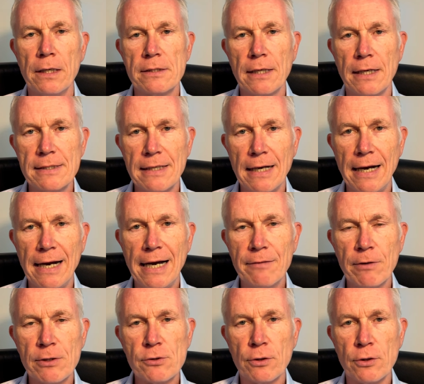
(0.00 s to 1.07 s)
Das heißt,
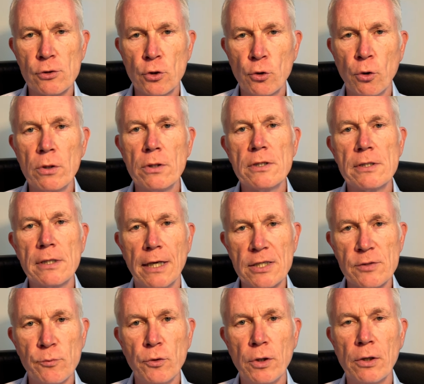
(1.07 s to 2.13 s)
Anweisungen des Kunden, sei
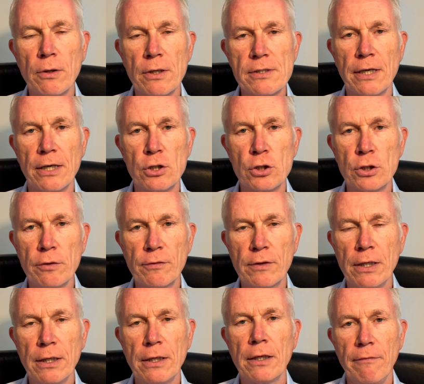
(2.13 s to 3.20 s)
es mündlich oder sei es
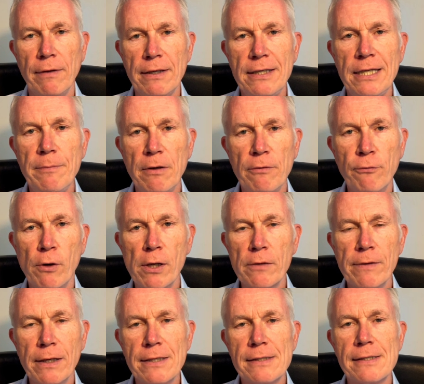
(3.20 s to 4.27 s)
schriftlich, wenn die befolgt
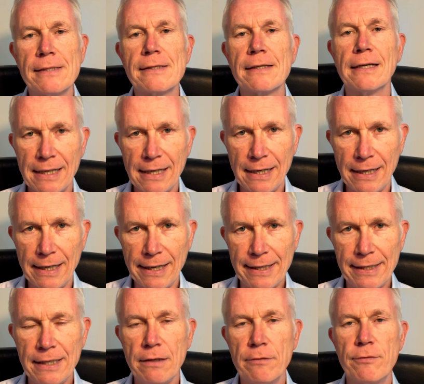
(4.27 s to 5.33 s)
werden, ist es
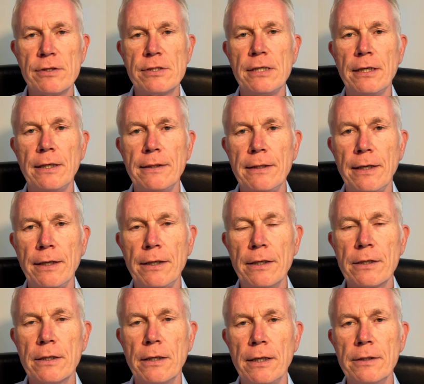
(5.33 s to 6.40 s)
keine versicherte
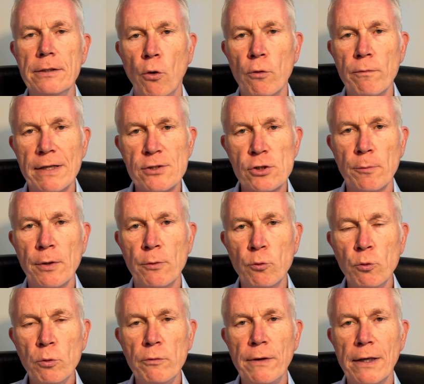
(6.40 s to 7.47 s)
Tätigkeit. Und wenn es zu einem
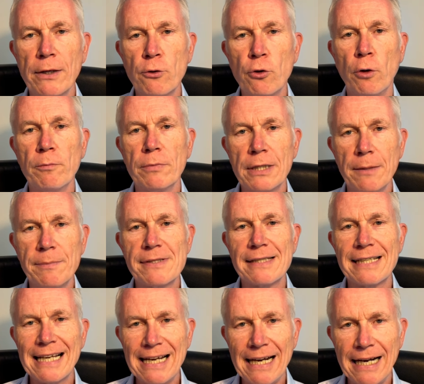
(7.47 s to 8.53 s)
Unfall kommt, gibt
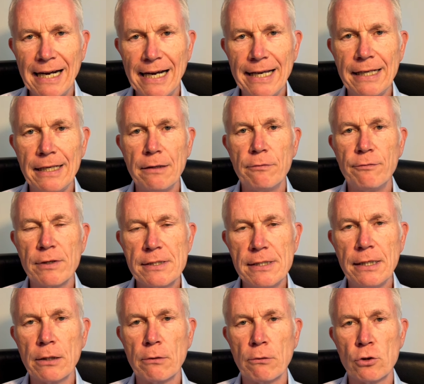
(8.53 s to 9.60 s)
es keinen
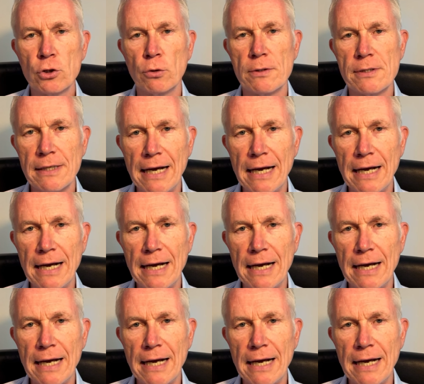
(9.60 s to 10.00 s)
Versicherungsschutz.